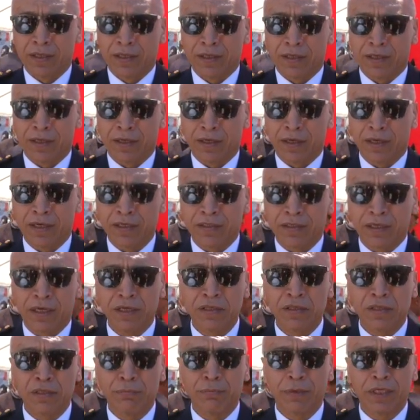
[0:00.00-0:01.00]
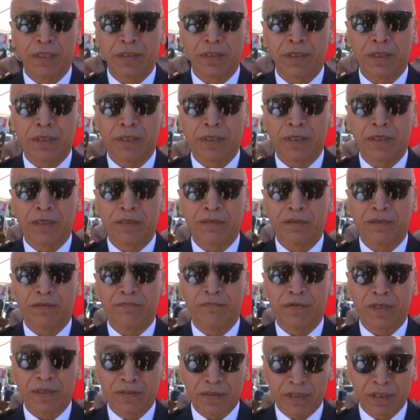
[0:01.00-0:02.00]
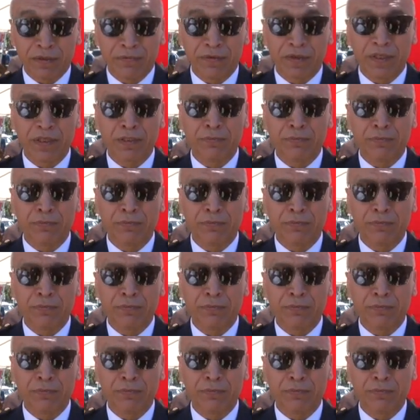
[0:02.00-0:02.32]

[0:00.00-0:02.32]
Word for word: e, asayiş hizmetlerine ve trafik